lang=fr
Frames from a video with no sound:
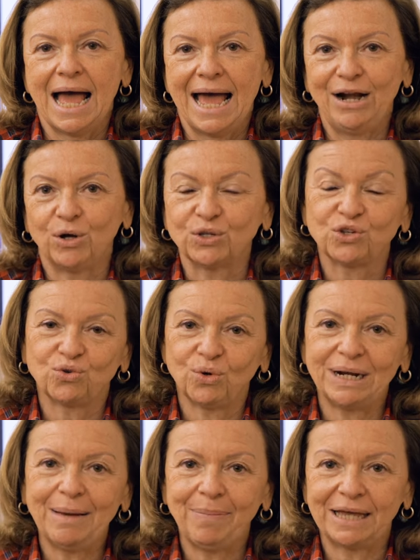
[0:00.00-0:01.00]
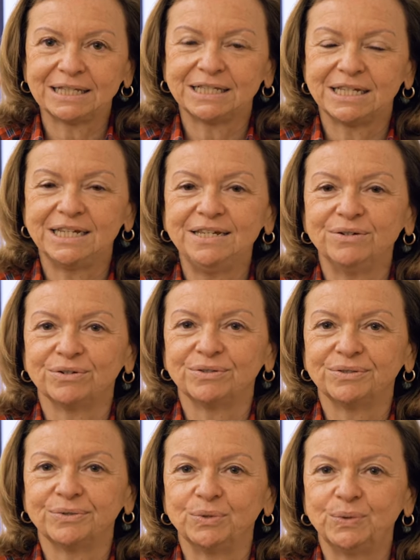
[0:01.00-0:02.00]
Alors, sur la partie
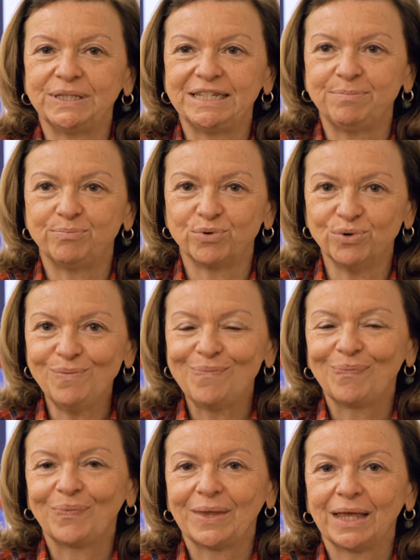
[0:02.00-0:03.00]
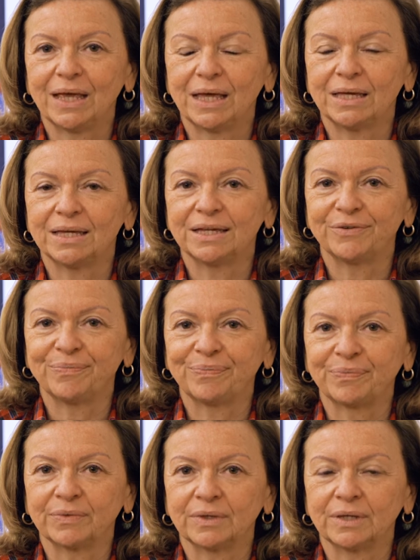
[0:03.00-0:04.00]
euh, dépôt, euh,
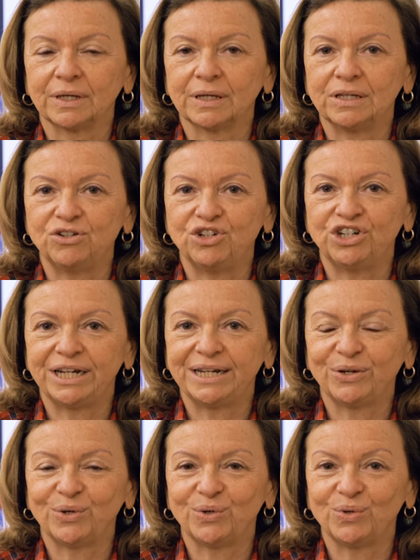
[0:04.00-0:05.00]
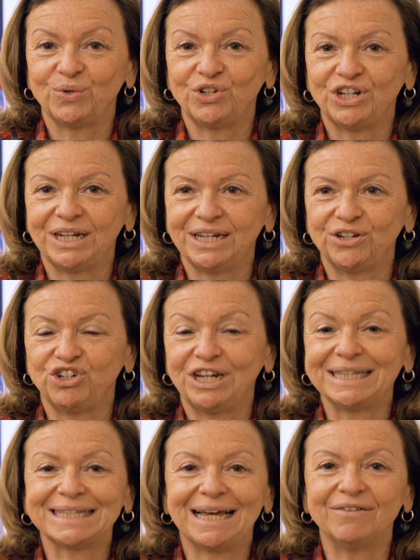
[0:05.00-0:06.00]
euh,
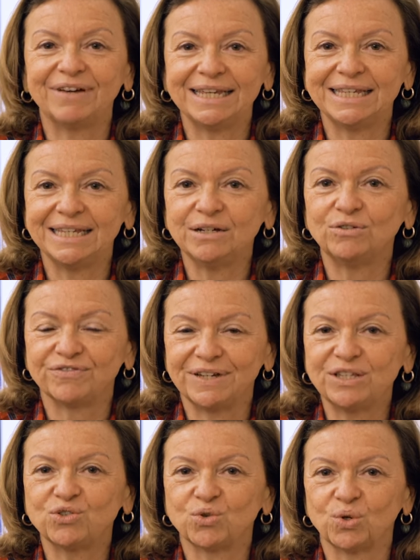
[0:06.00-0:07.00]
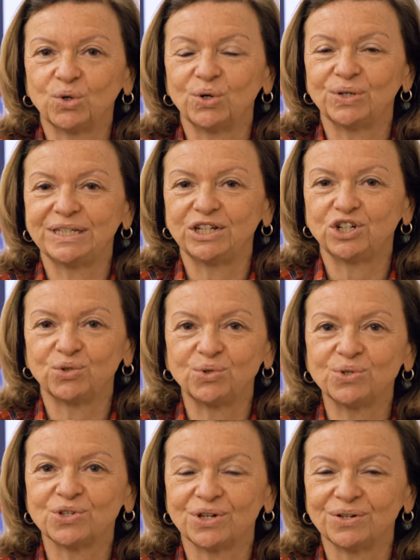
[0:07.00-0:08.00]
j'ai travaillé en fait sur des
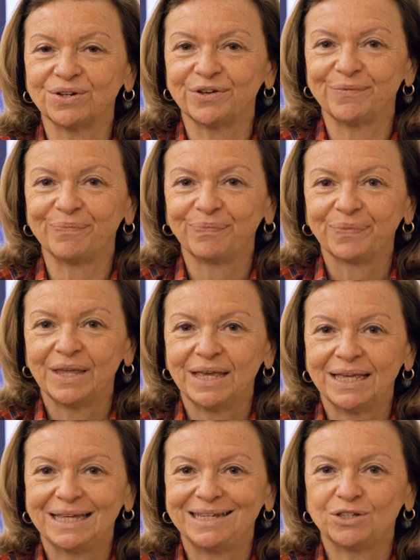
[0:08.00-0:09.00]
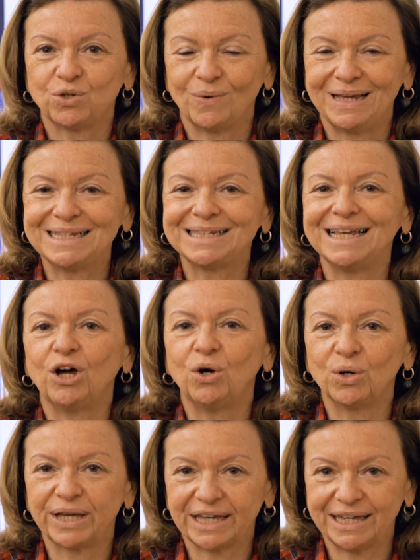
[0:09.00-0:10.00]
choses qui sont assez
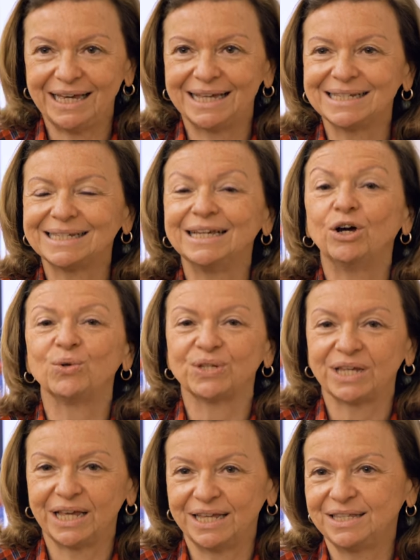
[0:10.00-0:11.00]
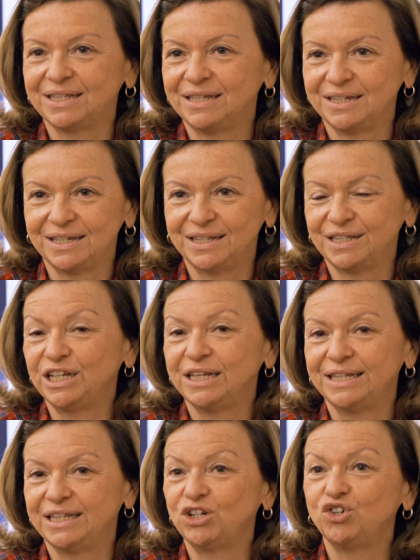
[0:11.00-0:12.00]
ancrées, assez anciennes,
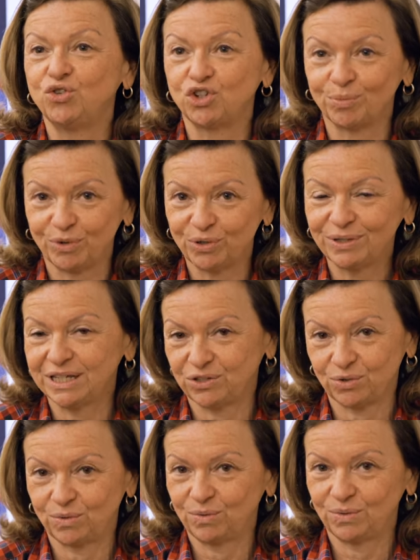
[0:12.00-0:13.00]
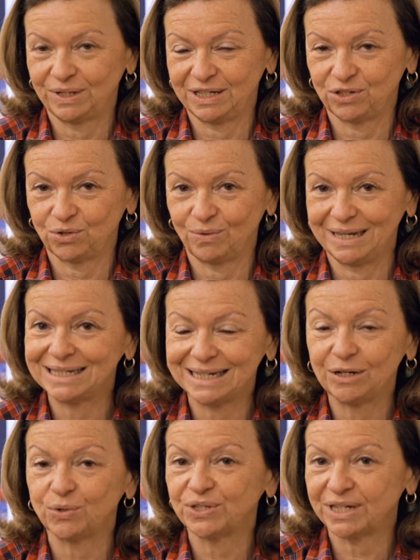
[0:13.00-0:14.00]
des, jugements qui sont,
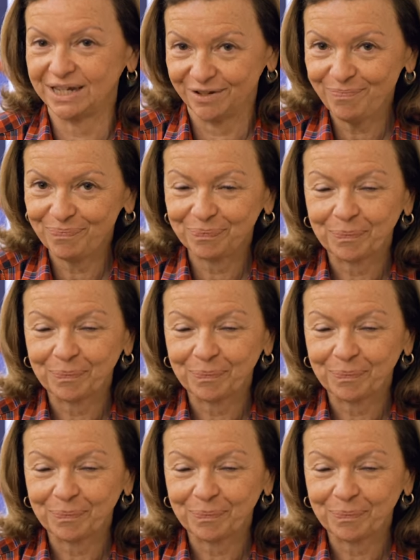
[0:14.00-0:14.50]
assez anciens.